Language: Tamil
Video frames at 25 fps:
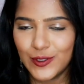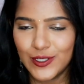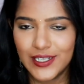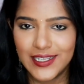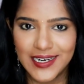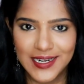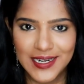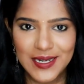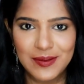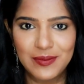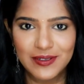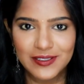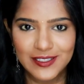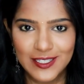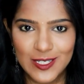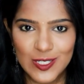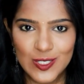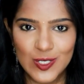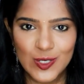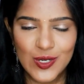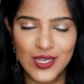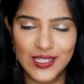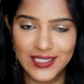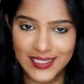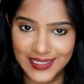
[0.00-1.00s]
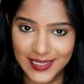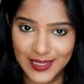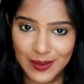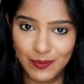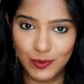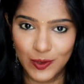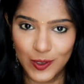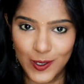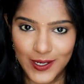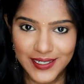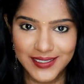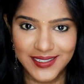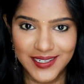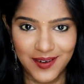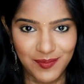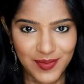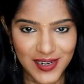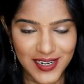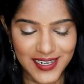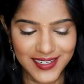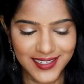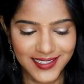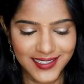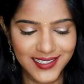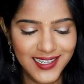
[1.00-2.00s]
உங்களுக்கு கண்டிப்பாக தெரிஞ்சிருக்கும் அது என்ன ப்ராடக்ட்
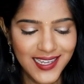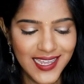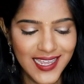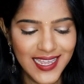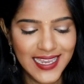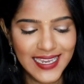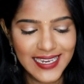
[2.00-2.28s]
அப்படின்ட்டு